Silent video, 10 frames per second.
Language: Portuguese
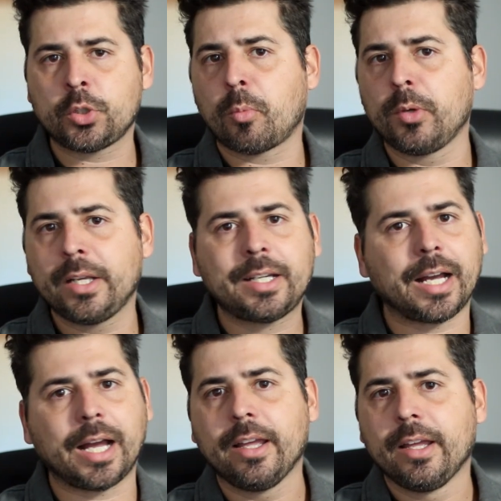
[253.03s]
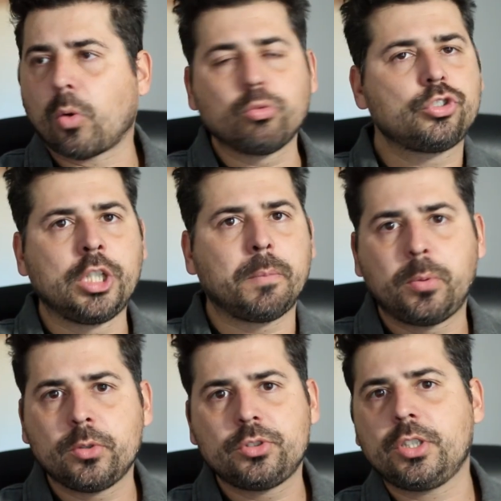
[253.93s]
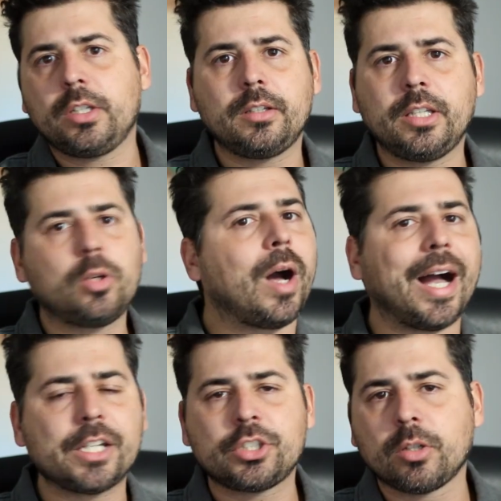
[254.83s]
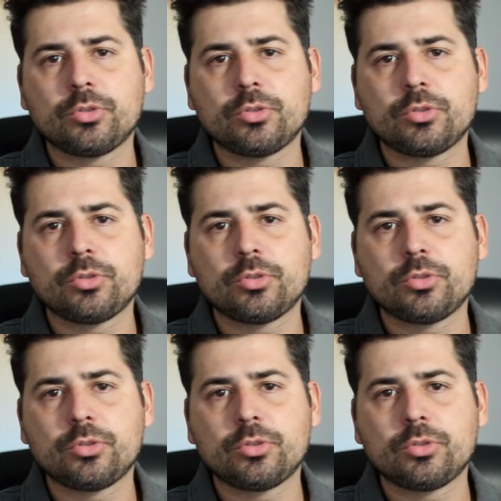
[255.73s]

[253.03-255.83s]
se comunicar com um tipo de linguagem,